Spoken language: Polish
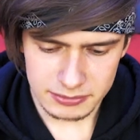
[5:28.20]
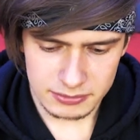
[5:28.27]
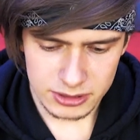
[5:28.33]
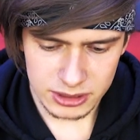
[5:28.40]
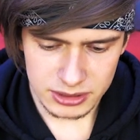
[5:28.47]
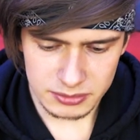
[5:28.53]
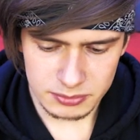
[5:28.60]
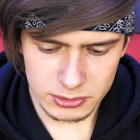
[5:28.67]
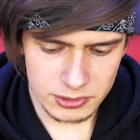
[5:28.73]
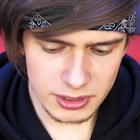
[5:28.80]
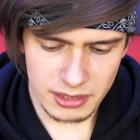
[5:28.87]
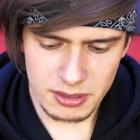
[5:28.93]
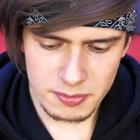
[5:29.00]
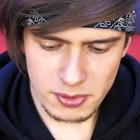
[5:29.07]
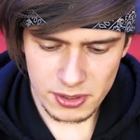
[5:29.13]
czyli
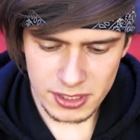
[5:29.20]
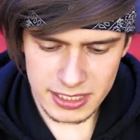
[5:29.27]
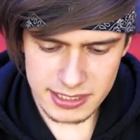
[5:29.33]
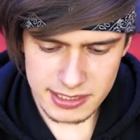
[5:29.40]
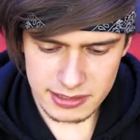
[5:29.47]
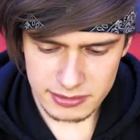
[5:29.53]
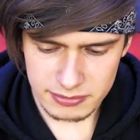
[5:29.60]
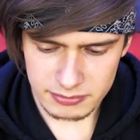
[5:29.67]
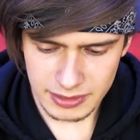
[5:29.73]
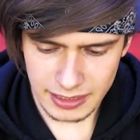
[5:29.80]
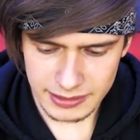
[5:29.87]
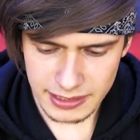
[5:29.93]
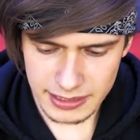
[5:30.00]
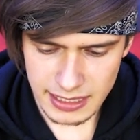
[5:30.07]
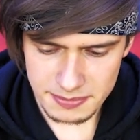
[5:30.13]
budujemy pojazd,
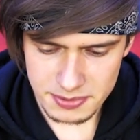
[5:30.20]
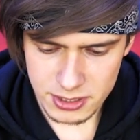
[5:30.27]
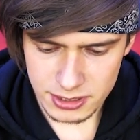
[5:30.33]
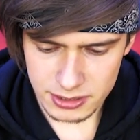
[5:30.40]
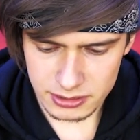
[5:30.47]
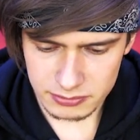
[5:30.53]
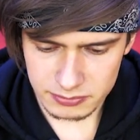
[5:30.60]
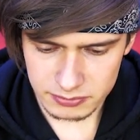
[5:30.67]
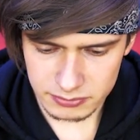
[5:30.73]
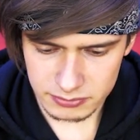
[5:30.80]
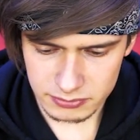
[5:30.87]
jak najlepszy